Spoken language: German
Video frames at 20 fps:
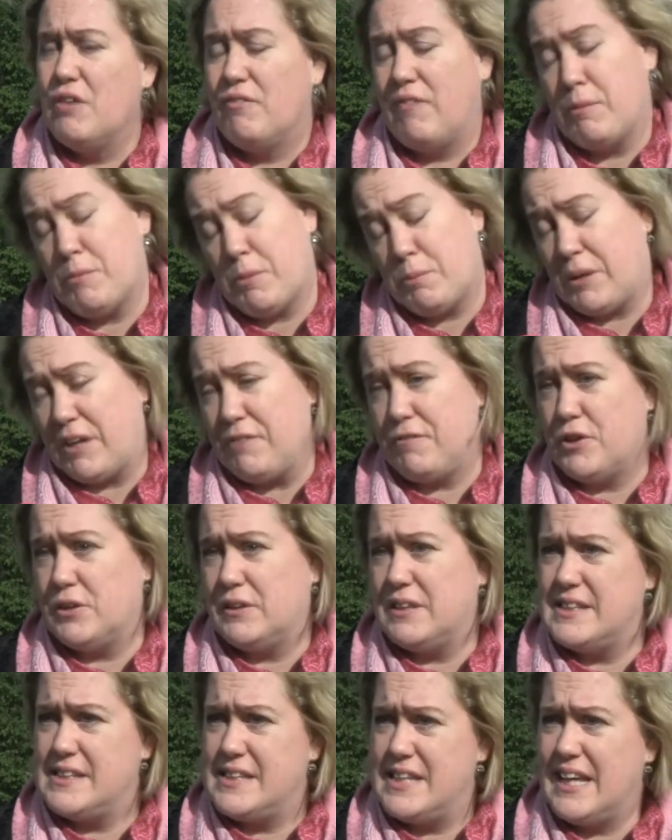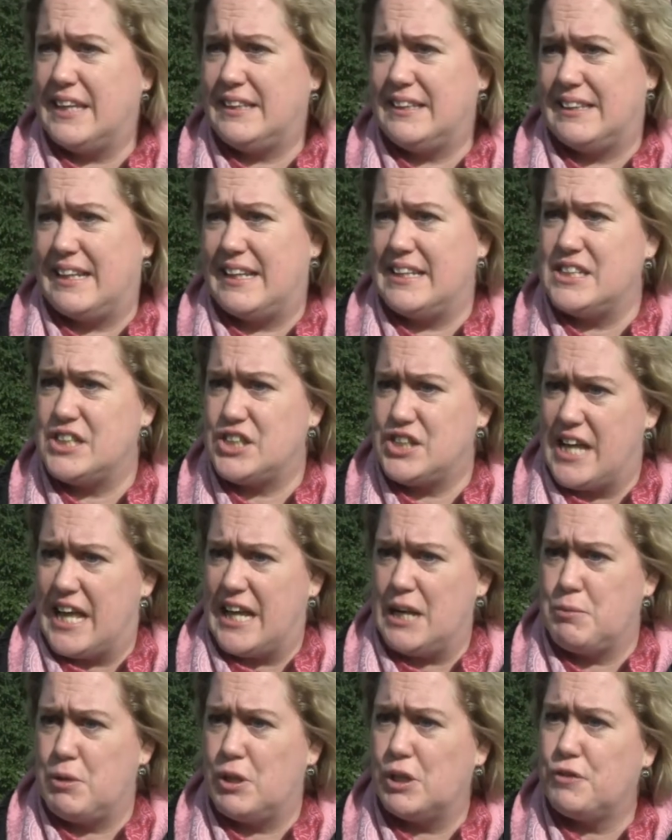Wenn man privatisiert, dann ist
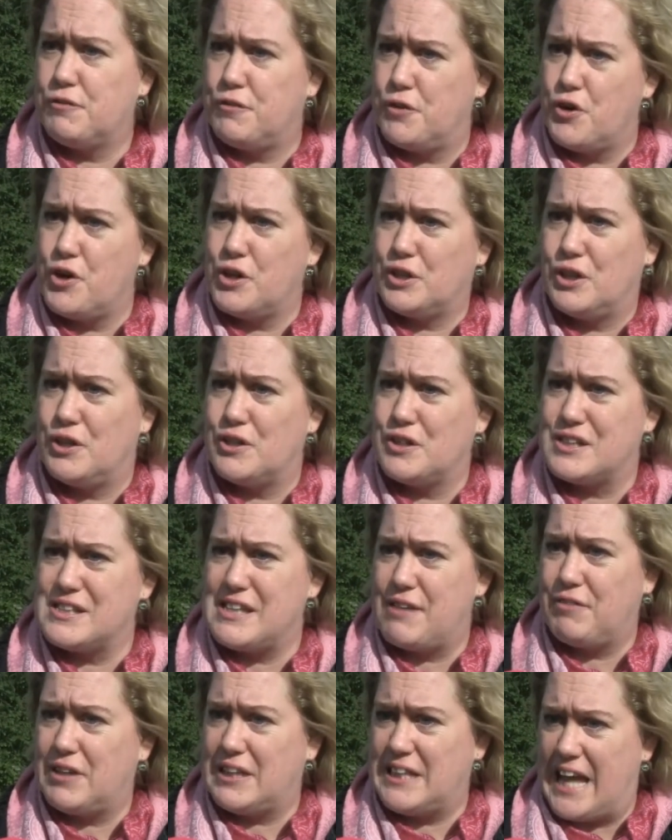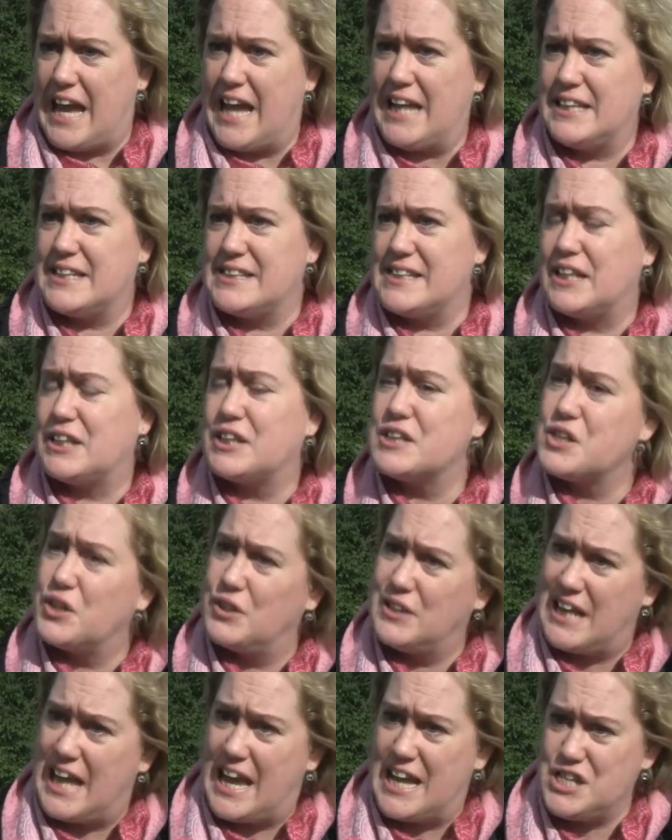schnell einmal Gefahr da, dass einfach die einen sich das
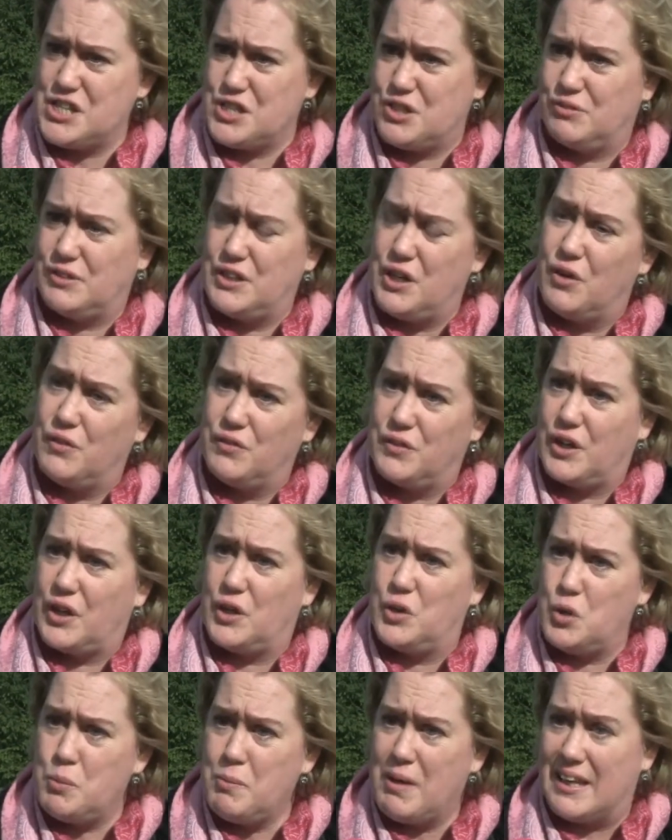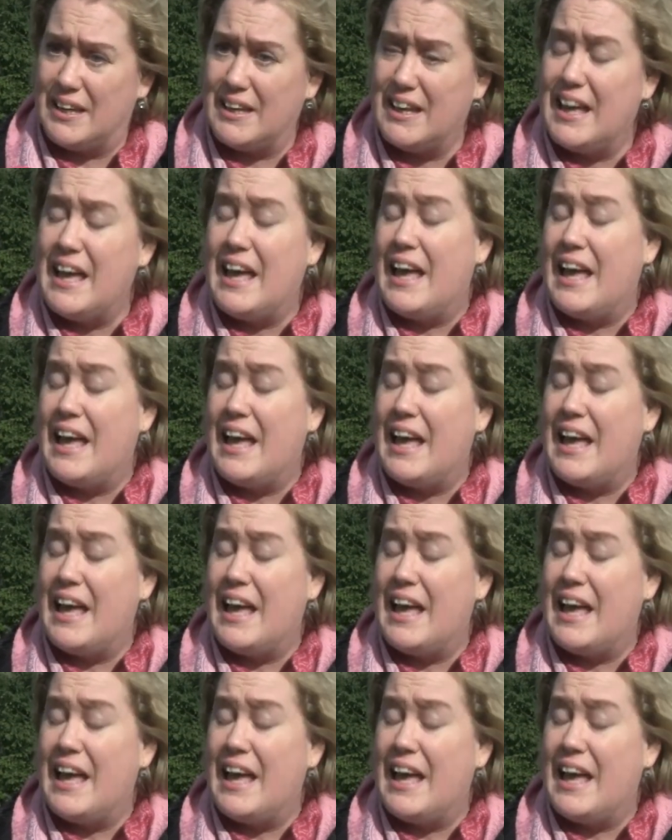können leisten und die anderen nicht mehr.